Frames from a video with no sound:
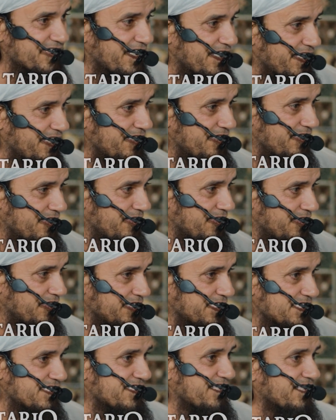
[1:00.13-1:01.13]
जाए
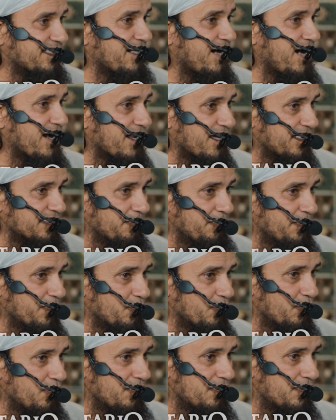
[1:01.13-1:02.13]
इज्जतदार आदमी
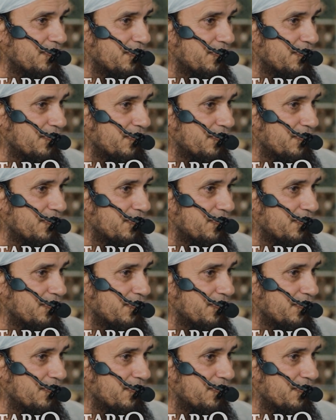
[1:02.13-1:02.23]
हो